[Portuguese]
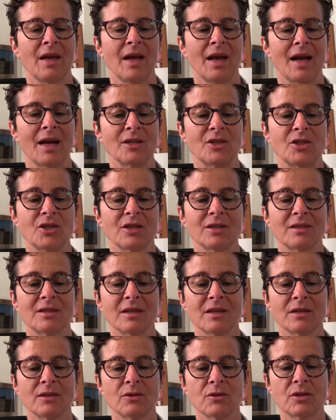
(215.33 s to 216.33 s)

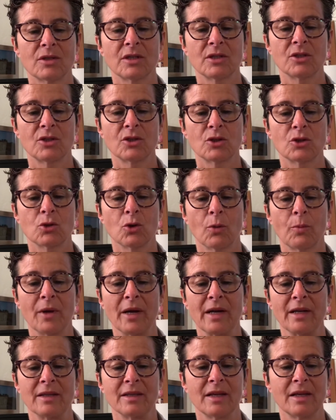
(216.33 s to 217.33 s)
adiantando-se de
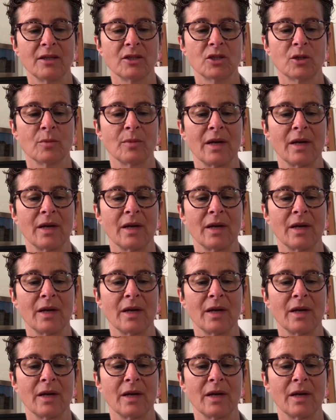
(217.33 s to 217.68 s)
surpreendente